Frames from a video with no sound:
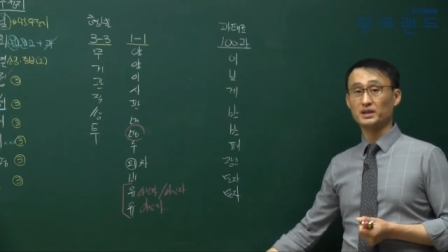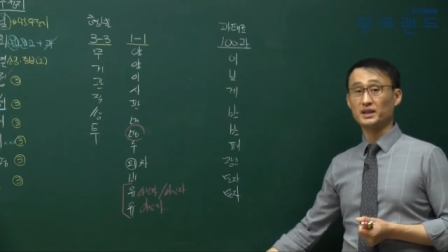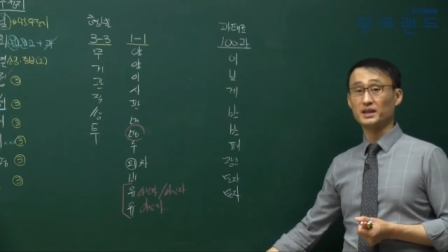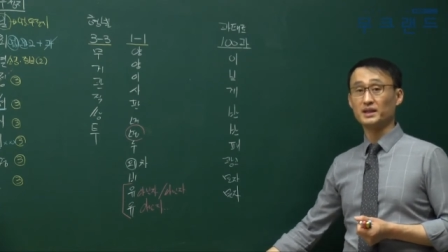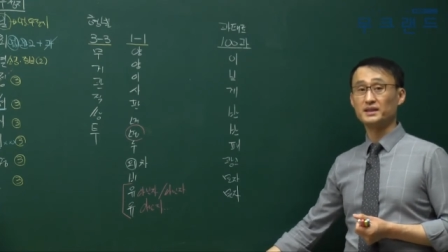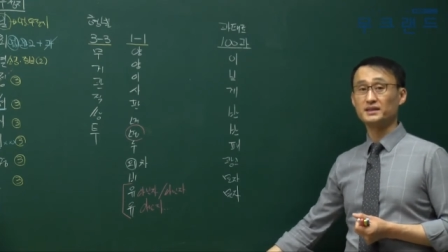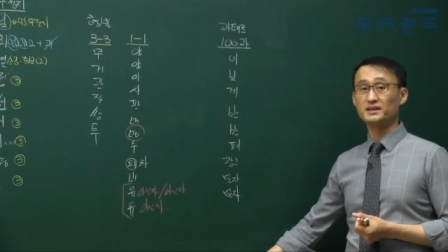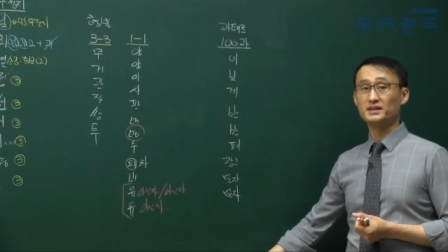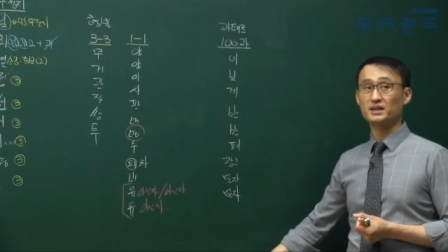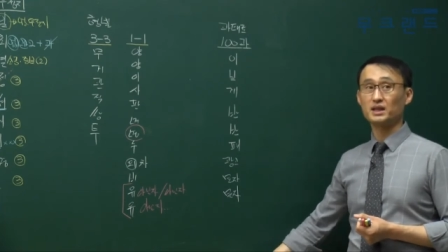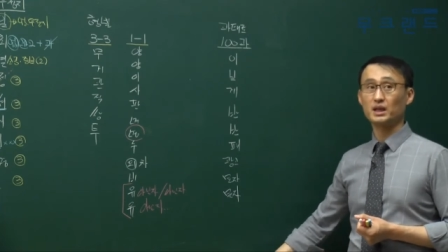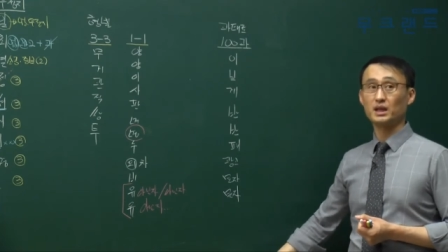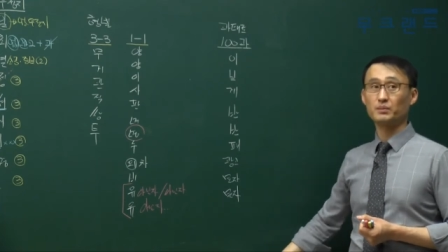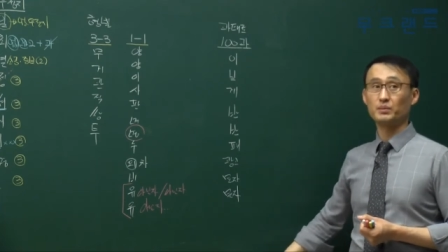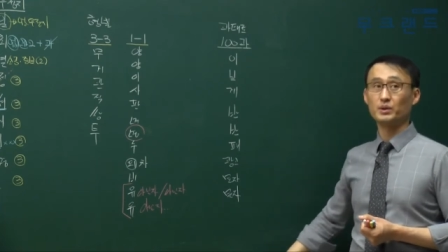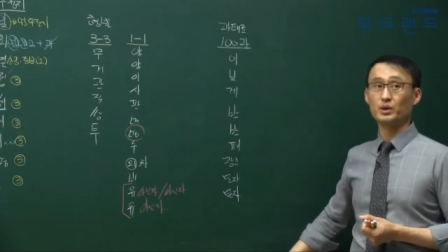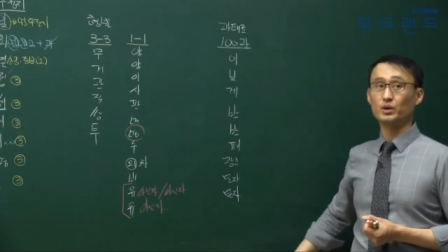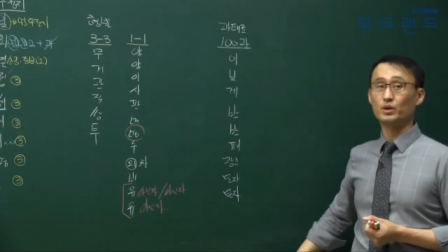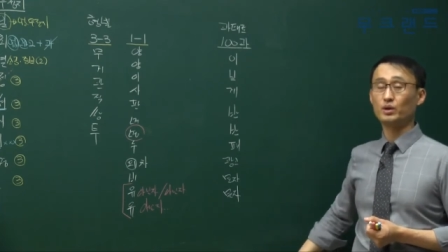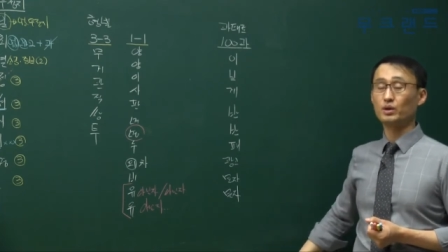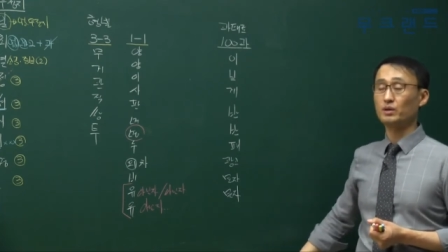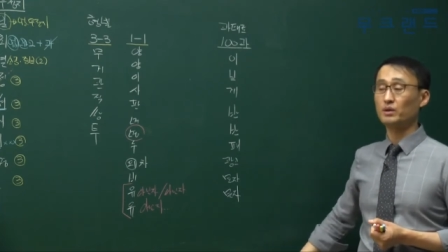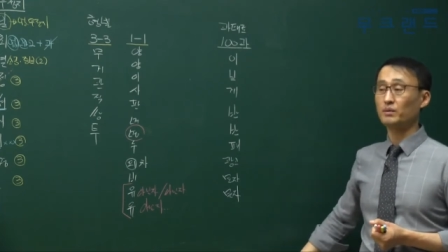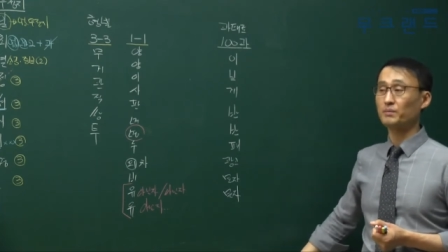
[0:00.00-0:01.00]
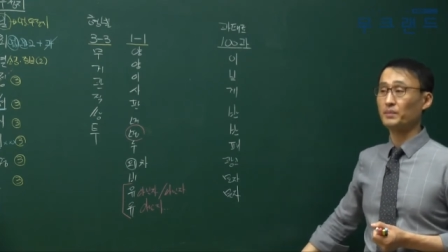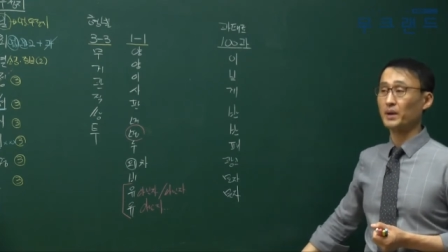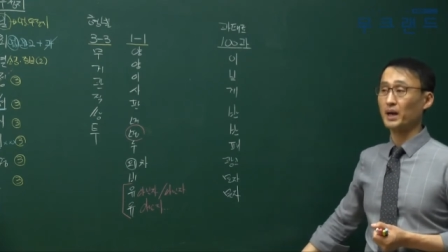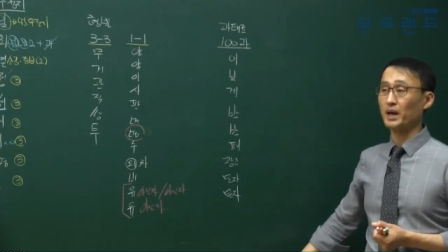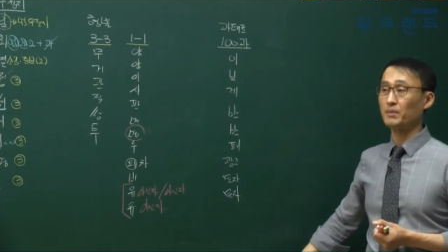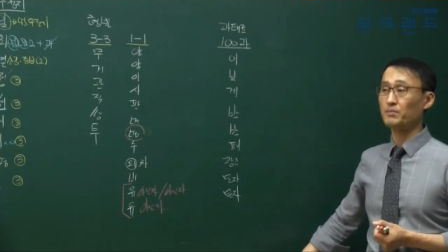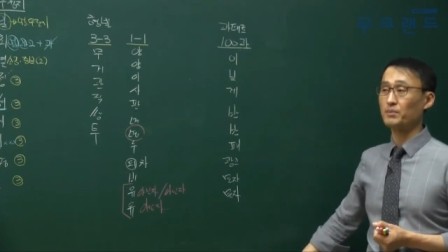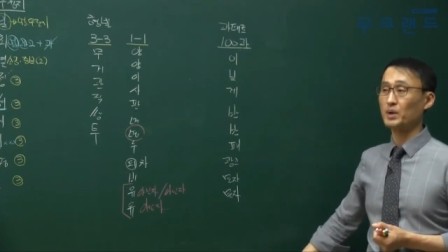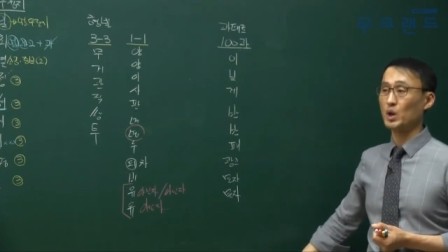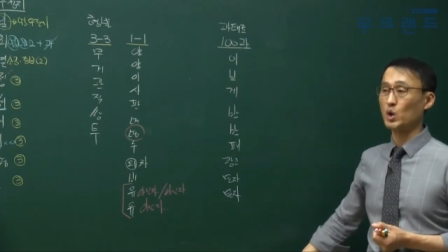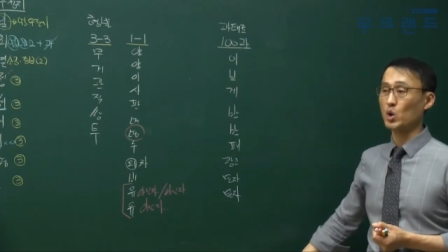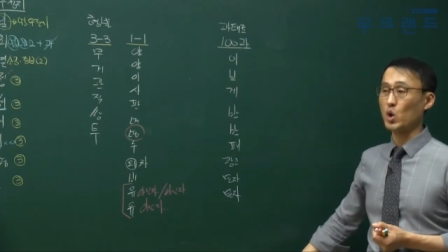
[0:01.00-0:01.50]
이사 비용
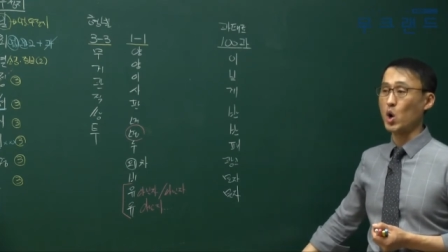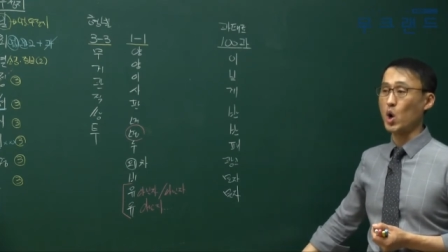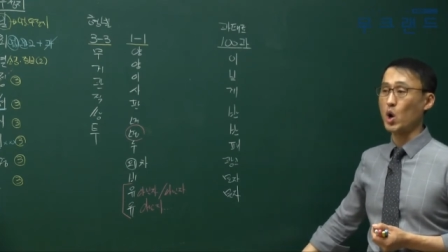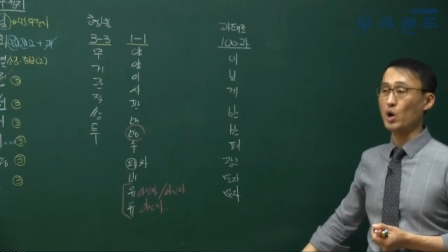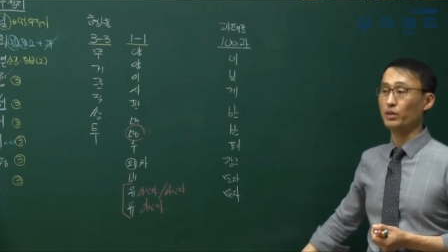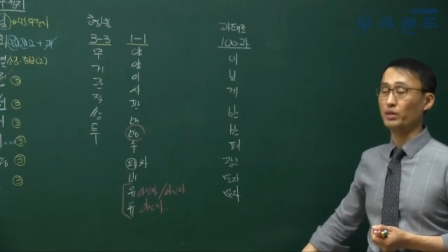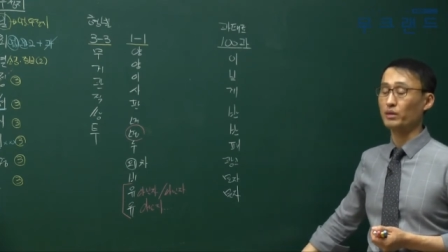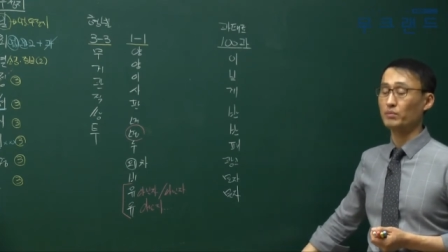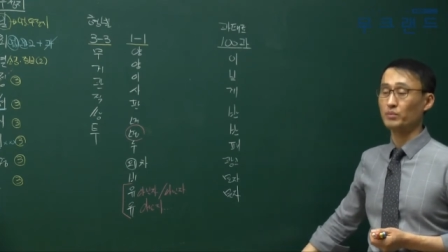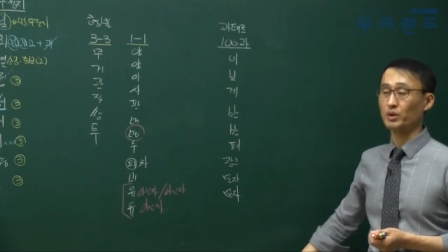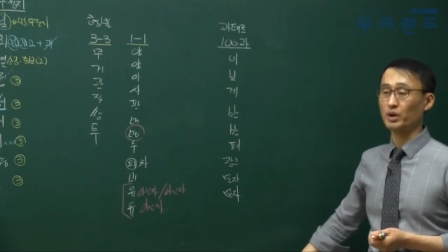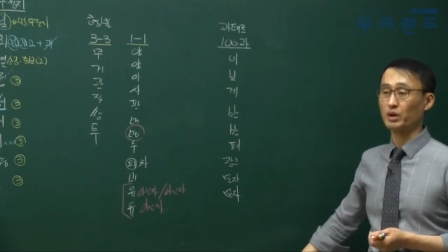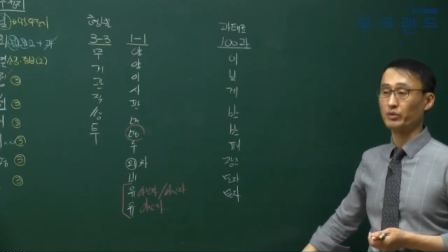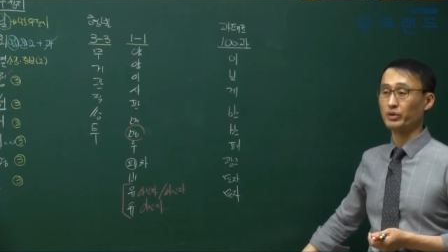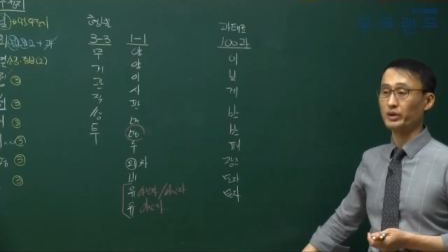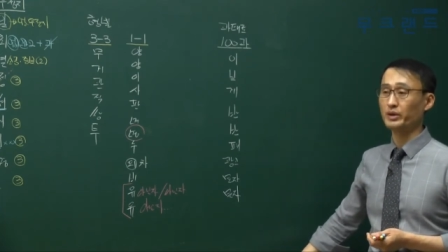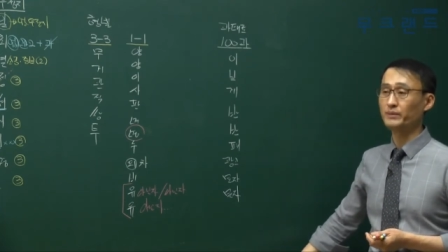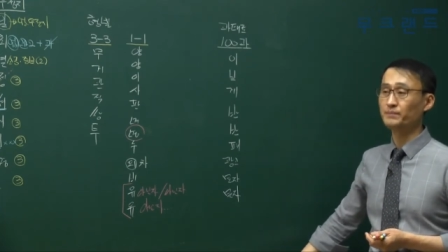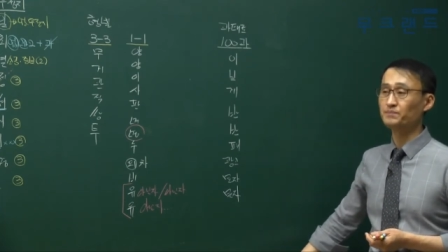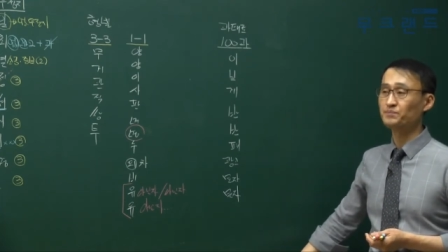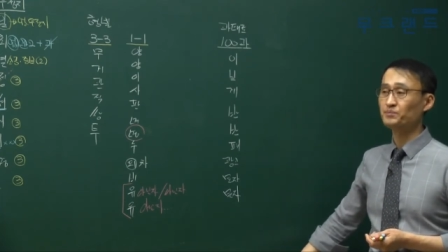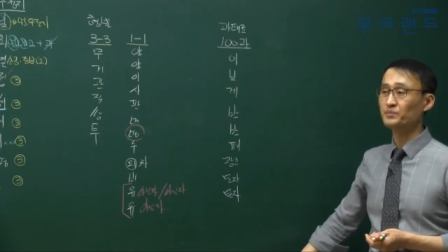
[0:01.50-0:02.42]
100만 원. 뭐라고요?